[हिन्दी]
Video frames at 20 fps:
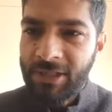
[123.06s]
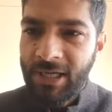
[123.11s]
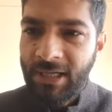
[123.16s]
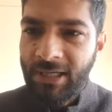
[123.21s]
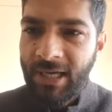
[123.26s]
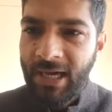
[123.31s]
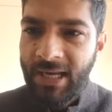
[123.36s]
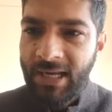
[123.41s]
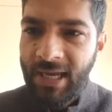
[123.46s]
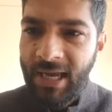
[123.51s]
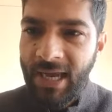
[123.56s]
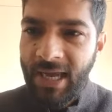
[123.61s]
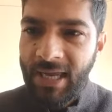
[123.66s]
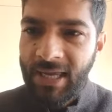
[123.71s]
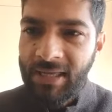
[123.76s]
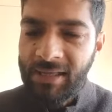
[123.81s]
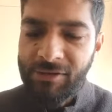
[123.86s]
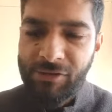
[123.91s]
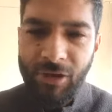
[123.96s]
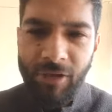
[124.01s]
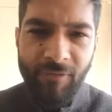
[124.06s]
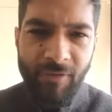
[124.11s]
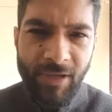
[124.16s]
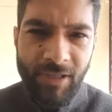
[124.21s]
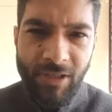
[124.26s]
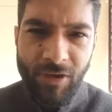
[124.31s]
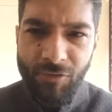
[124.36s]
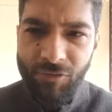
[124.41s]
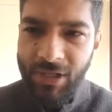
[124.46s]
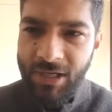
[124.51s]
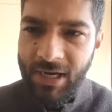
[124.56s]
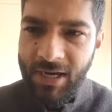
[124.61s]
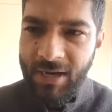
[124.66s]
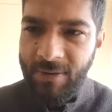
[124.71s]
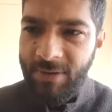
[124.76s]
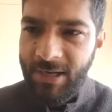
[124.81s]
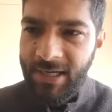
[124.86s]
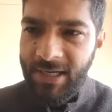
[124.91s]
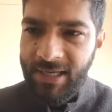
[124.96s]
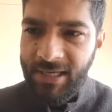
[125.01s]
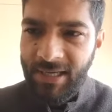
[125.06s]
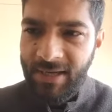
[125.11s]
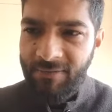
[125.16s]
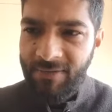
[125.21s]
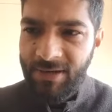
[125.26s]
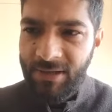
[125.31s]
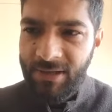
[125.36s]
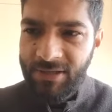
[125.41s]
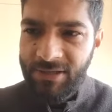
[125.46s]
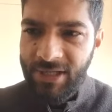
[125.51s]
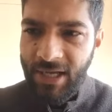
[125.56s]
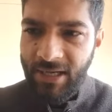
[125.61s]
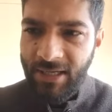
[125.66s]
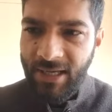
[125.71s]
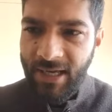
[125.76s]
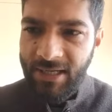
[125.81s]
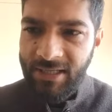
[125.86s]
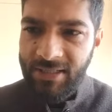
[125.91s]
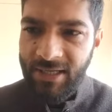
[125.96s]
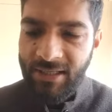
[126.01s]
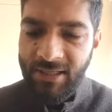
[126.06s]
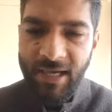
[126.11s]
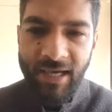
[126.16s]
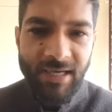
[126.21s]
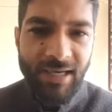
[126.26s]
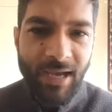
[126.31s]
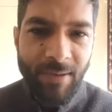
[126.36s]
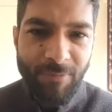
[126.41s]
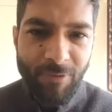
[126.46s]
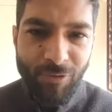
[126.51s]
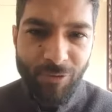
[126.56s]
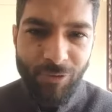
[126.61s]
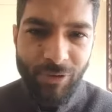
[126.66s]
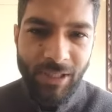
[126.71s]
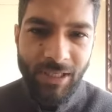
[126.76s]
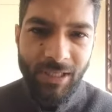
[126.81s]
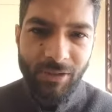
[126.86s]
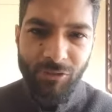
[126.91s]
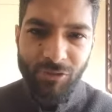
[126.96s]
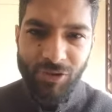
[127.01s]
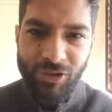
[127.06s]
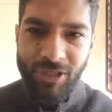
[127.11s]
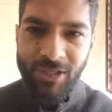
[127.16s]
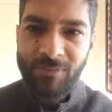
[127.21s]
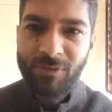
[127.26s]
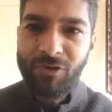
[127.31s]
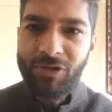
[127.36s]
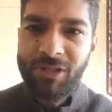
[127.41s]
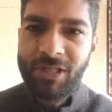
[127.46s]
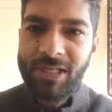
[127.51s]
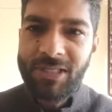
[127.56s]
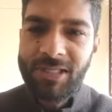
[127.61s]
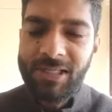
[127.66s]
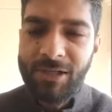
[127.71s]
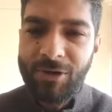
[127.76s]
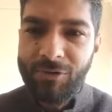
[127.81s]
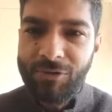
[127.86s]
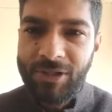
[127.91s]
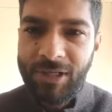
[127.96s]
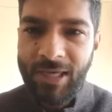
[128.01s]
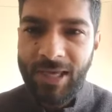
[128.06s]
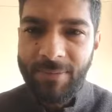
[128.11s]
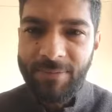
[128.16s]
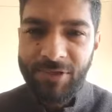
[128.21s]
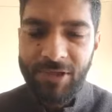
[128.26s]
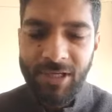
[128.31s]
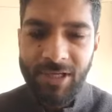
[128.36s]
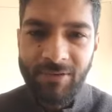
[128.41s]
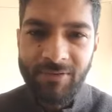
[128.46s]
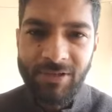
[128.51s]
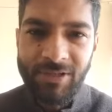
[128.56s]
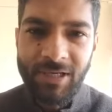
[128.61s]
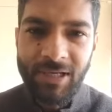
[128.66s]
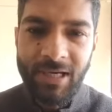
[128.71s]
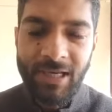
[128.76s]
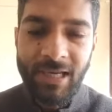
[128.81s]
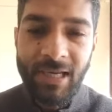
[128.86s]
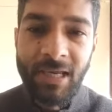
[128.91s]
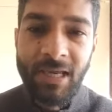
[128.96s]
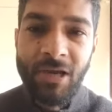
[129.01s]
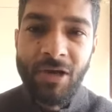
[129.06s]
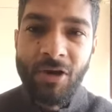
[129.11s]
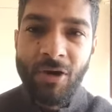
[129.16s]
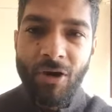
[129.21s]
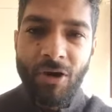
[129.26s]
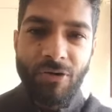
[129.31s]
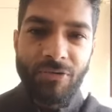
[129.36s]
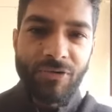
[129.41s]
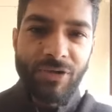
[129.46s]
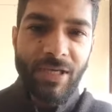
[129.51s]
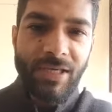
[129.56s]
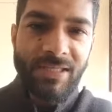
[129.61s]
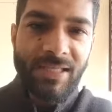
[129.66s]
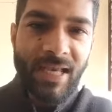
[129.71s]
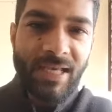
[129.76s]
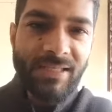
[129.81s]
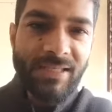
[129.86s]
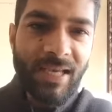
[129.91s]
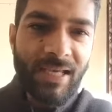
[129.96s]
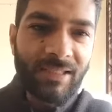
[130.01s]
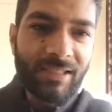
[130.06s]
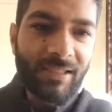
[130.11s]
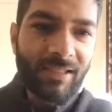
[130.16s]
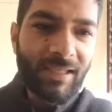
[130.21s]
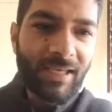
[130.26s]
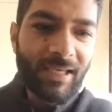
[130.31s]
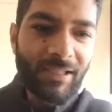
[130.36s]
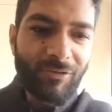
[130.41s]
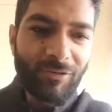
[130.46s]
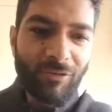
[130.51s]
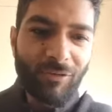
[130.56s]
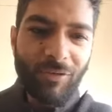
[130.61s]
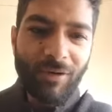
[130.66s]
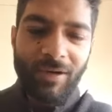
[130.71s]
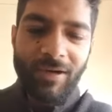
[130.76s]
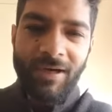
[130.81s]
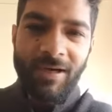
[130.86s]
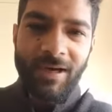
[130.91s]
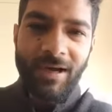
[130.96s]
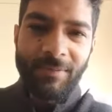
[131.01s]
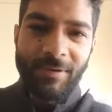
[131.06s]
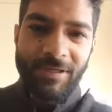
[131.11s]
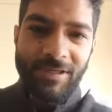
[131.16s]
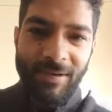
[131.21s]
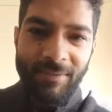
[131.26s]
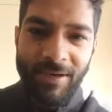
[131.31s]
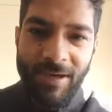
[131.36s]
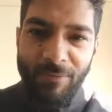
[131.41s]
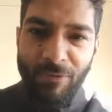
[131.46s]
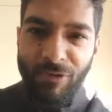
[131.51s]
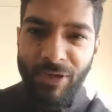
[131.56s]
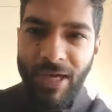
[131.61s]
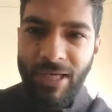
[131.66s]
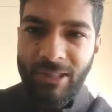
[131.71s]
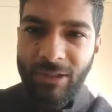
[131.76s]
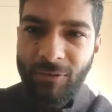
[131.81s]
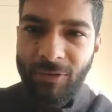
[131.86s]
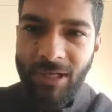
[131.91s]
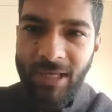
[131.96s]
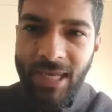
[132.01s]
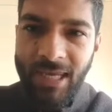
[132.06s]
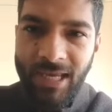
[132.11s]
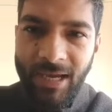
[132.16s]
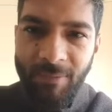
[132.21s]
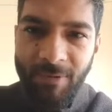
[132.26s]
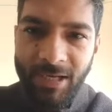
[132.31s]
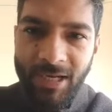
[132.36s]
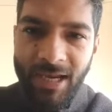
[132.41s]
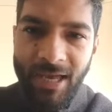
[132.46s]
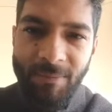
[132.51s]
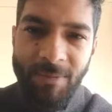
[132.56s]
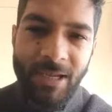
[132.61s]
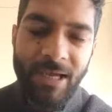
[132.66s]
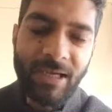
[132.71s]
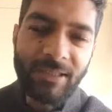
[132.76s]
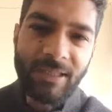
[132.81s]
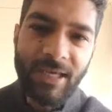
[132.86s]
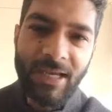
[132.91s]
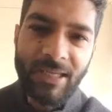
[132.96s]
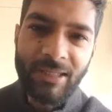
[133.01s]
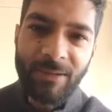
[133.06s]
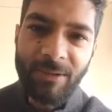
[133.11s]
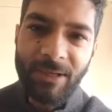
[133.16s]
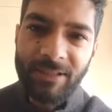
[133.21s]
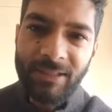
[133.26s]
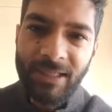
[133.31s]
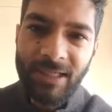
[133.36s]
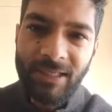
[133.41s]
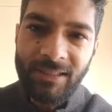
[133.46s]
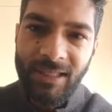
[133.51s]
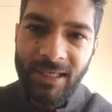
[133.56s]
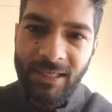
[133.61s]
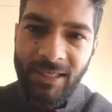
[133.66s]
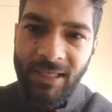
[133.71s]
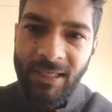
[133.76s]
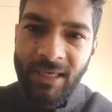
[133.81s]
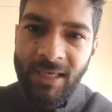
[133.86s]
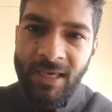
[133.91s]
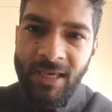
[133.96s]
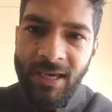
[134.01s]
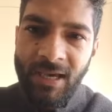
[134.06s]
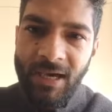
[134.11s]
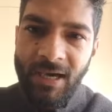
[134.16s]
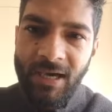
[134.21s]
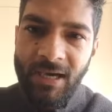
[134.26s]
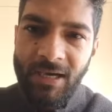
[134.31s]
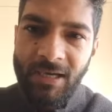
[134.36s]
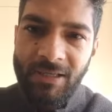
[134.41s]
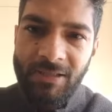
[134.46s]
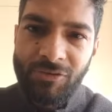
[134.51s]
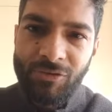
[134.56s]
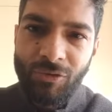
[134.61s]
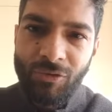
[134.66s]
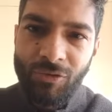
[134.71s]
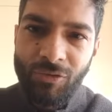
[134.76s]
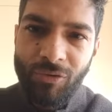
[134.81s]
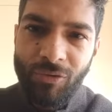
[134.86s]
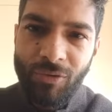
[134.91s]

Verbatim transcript: जानकारियां हैं सिर्फ इधर उधर की खबरें नहीं केवल जानकारी जानकारी आप लोगों को देंगे तो स्ट्रीम को जितना ज्यादा हो सके आप शेयर अवश्य करें और उसी के साथ साथ ये तो हमेशा मैं आपको कहता हूं कि लाइक का बटन आप लगातार दबाते रहे ताकि जो